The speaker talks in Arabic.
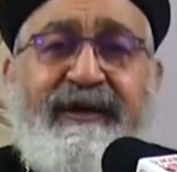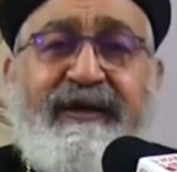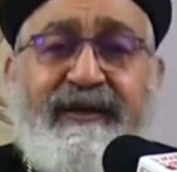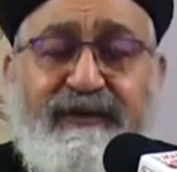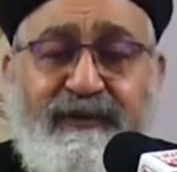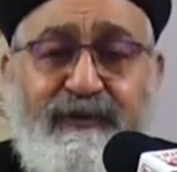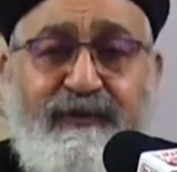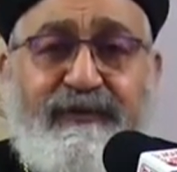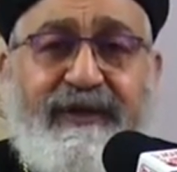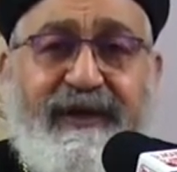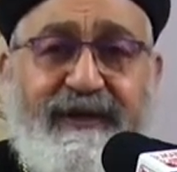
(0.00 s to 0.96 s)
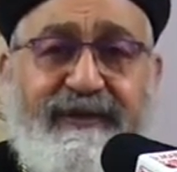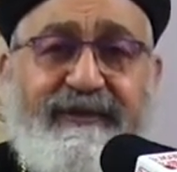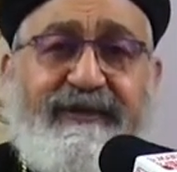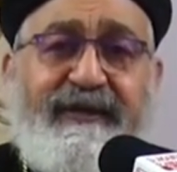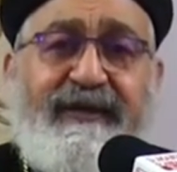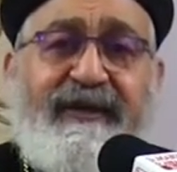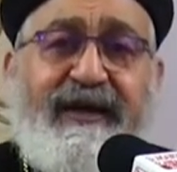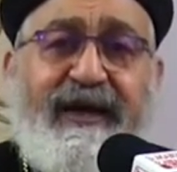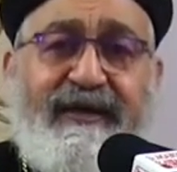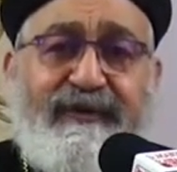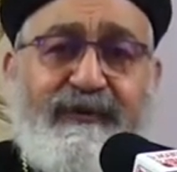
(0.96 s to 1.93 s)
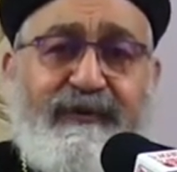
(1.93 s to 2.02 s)
اخرستوس أنستي
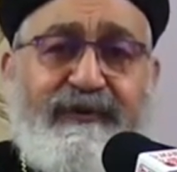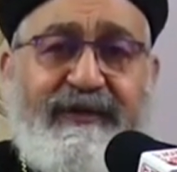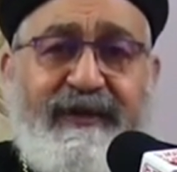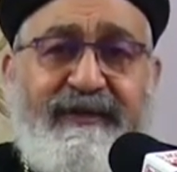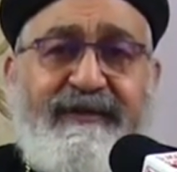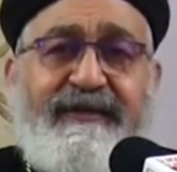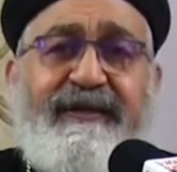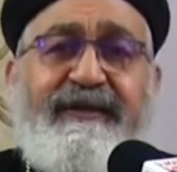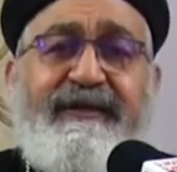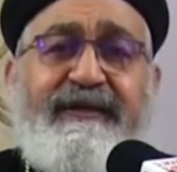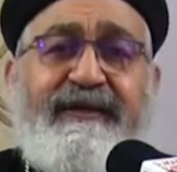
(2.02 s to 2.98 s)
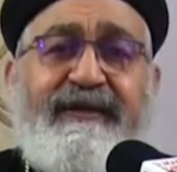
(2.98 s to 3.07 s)
أليسوس أنستي